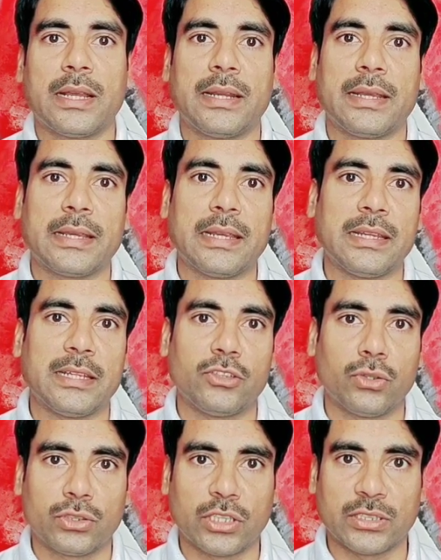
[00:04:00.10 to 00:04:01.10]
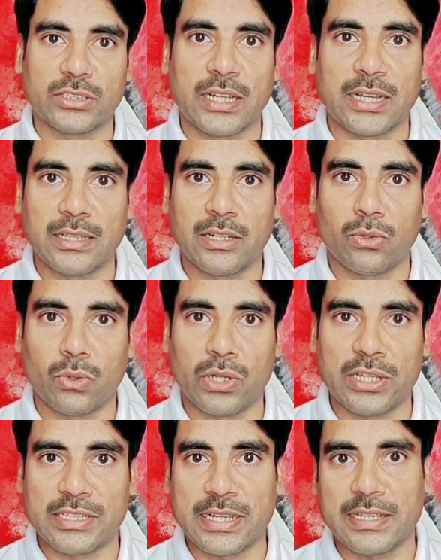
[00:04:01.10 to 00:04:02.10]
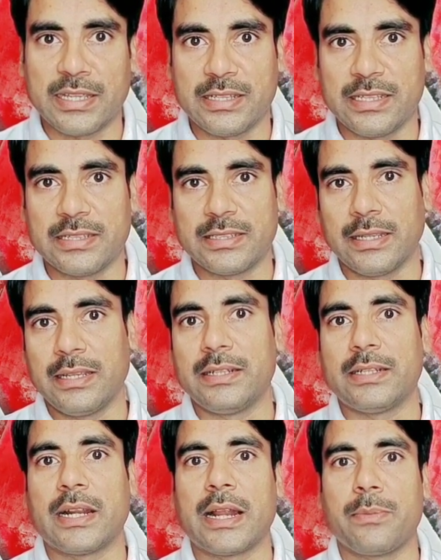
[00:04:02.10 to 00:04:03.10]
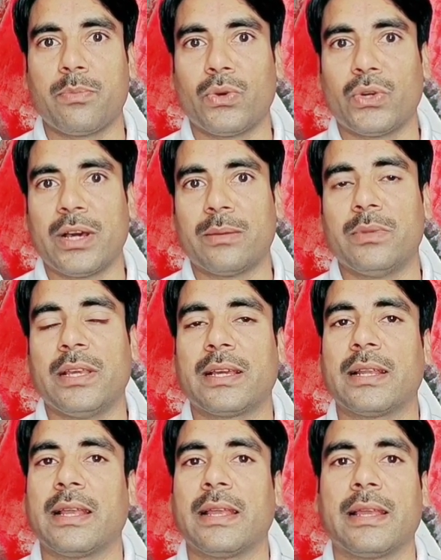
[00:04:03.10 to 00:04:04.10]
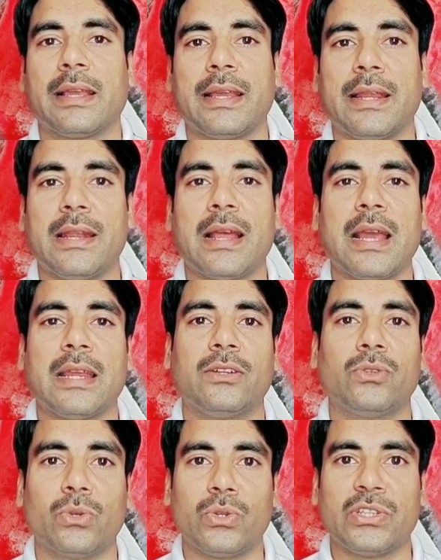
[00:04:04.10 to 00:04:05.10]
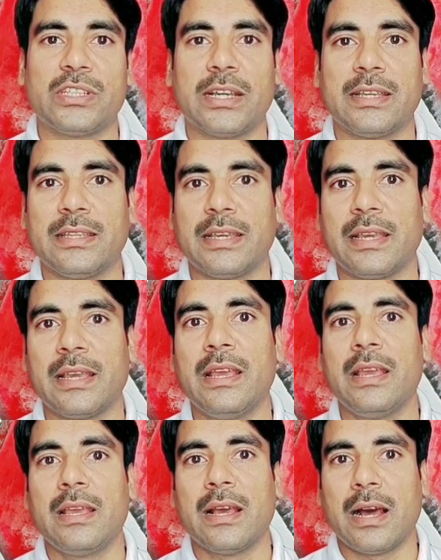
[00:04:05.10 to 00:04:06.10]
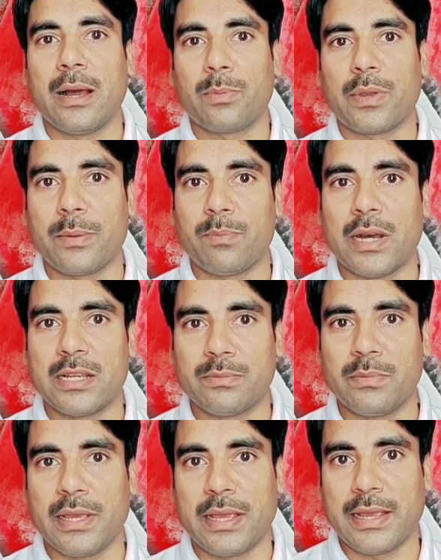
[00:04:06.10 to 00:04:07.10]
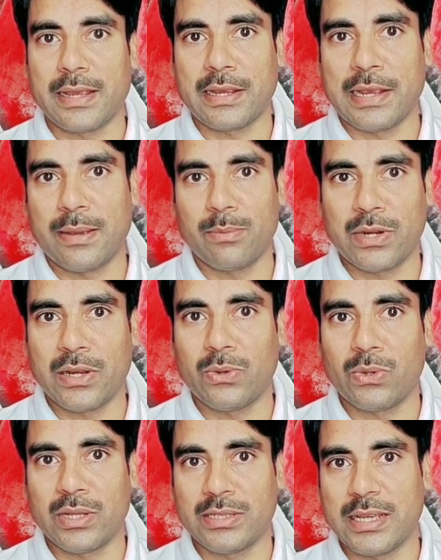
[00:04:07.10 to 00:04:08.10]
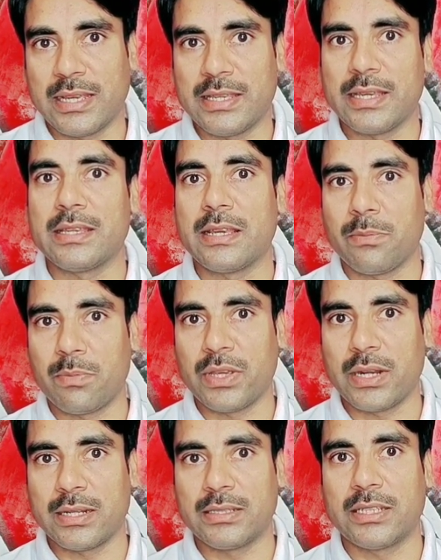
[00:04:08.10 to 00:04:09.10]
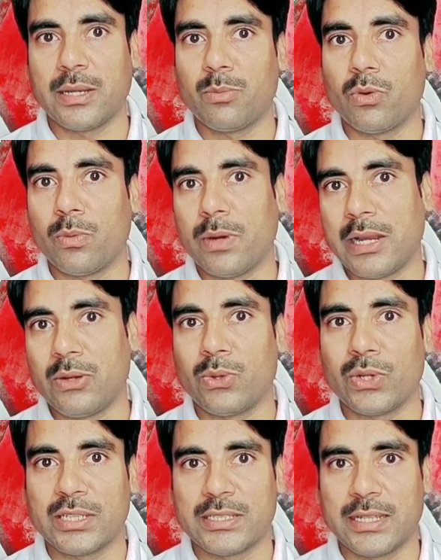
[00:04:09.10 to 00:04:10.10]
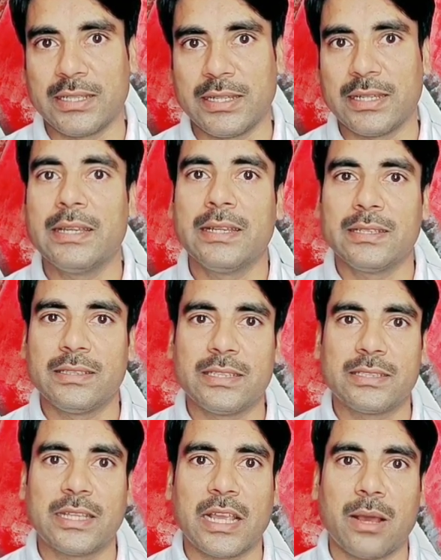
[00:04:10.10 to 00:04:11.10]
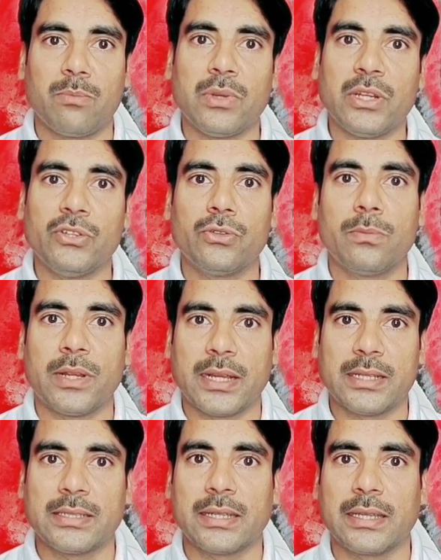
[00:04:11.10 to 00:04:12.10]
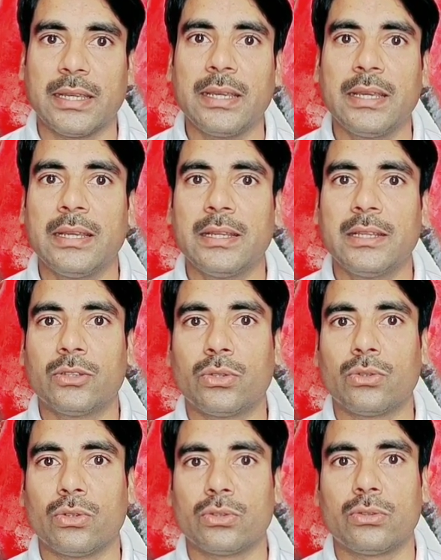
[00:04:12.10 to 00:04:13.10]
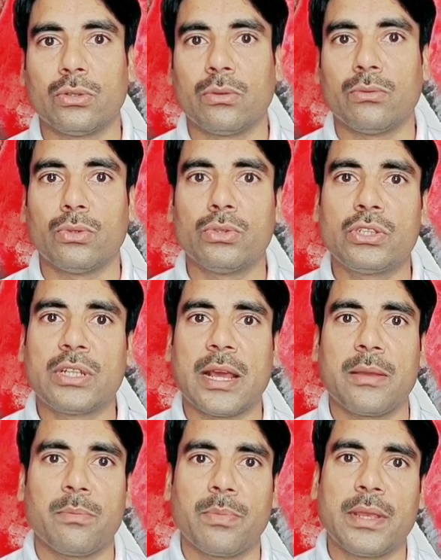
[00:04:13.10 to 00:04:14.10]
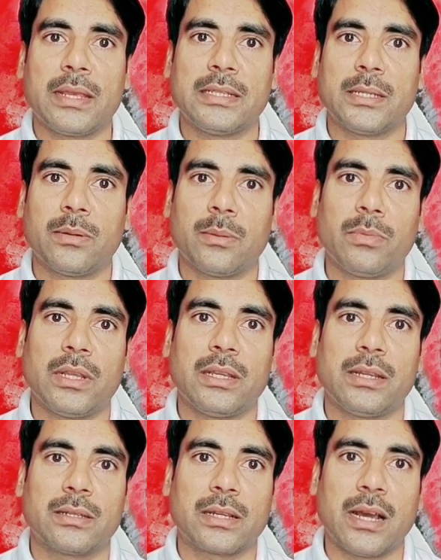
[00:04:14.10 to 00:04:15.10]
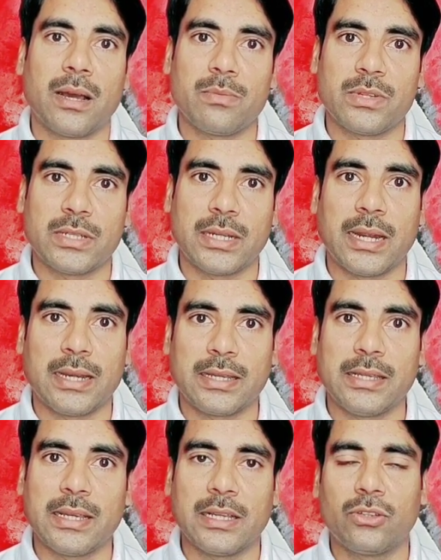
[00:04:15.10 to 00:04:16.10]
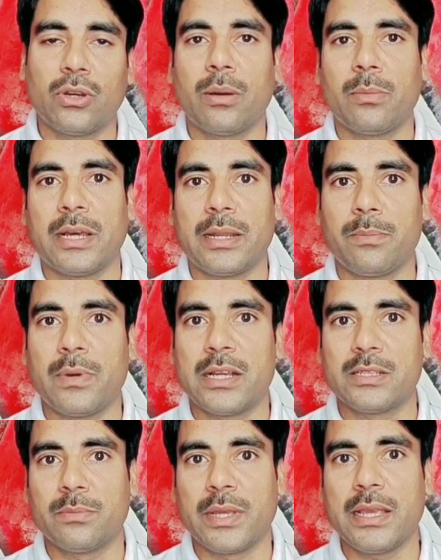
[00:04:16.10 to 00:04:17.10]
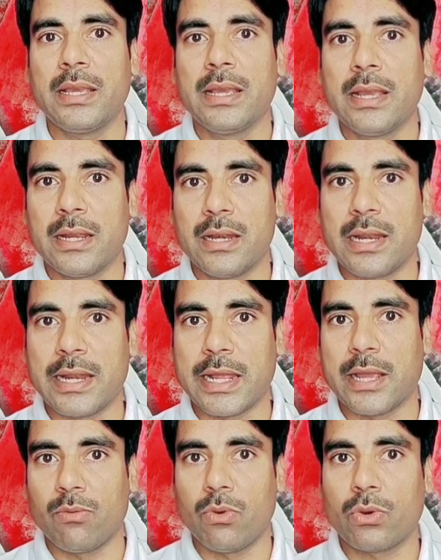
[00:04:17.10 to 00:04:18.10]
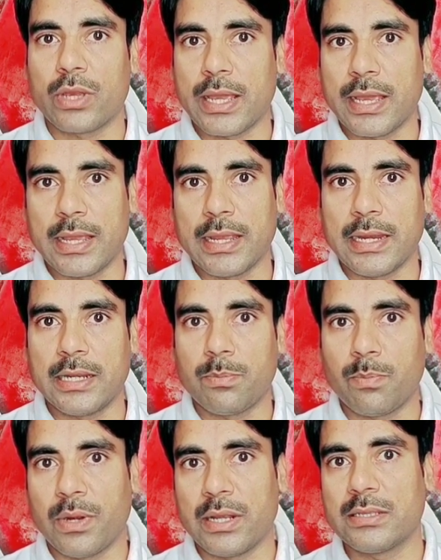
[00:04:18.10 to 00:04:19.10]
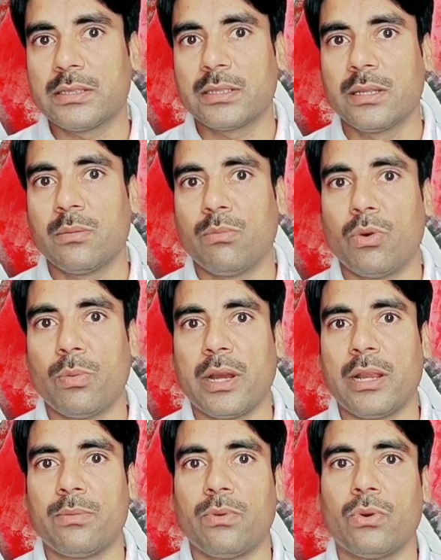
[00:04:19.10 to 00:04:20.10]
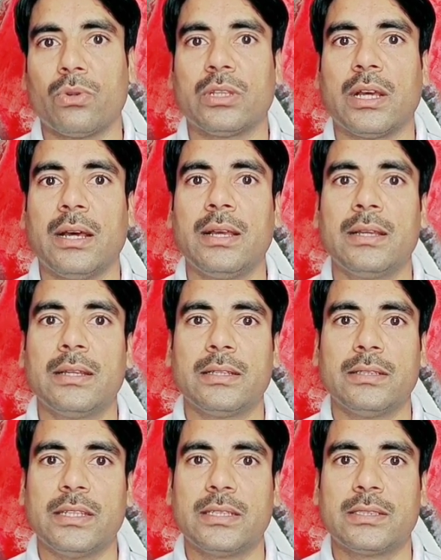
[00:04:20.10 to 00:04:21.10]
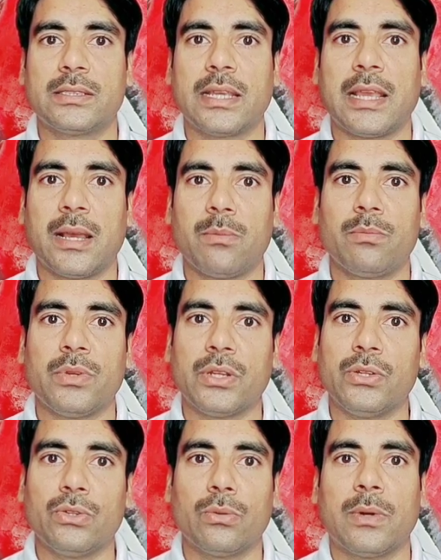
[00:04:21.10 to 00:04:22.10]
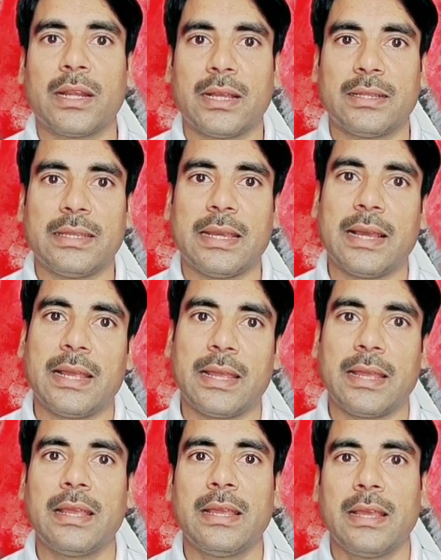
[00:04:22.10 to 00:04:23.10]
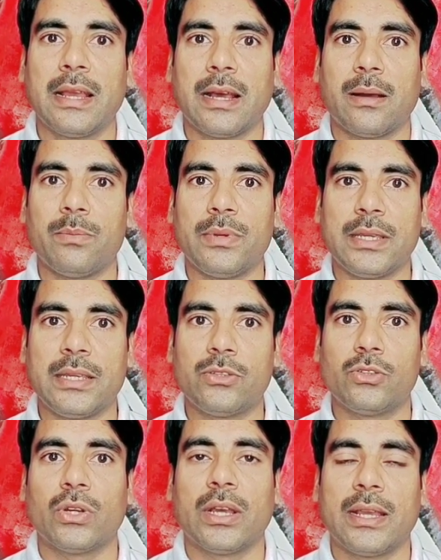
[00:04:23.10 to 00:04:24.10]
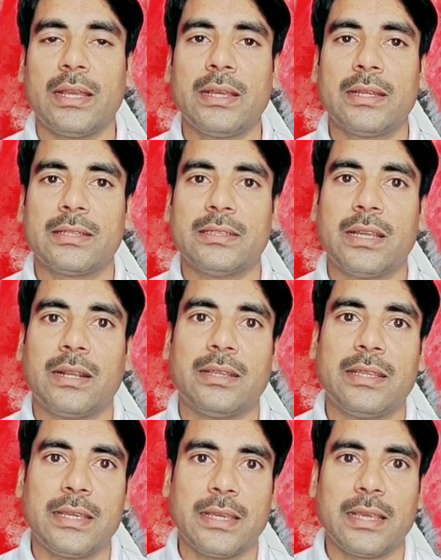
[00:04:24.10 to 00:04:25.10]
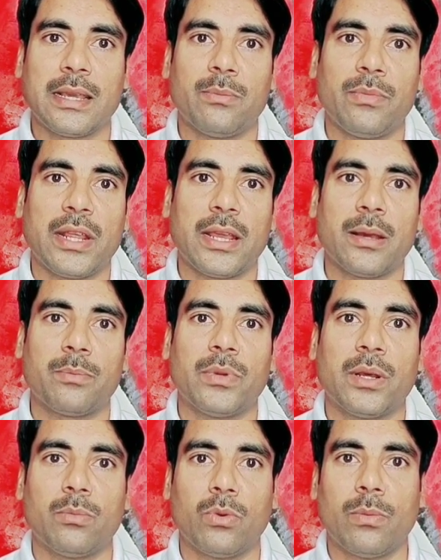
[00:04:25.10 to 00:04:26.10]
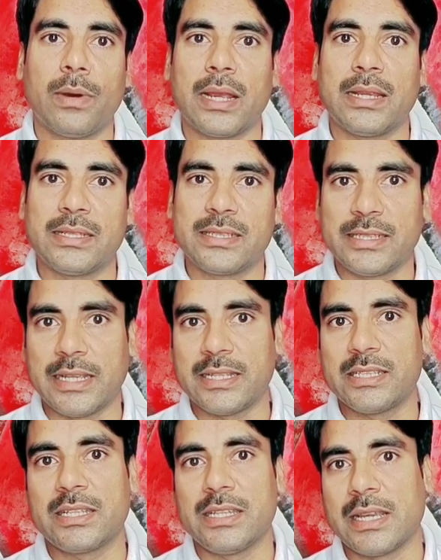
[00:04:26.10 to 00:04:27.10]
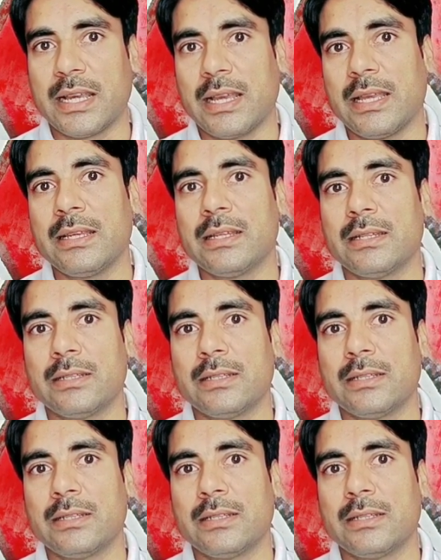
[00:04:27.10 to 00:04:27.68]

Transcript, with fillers: बनाने के लिए जो संसाधन होने चाहिए जैसे कि ट्राईपोड आप देख रहे हैं लाइट होनी चाहिए आपके पास में एक कैमरा होना चाहिए या फिर अच्छा मोबाइल होना चाहिए जिससे आप वीडियो बना सकें तो दोस्तों उस टाइम पे जब हमने काम स्टार्ट किया तो हमारे पास में लेनेवो के एट प्लस मोबाइल फ़ोन था जिससे हम वीडियो बनाते आए हैं अभी जो है जल्दी ही हमने अपना मोबाइल चेंज किया है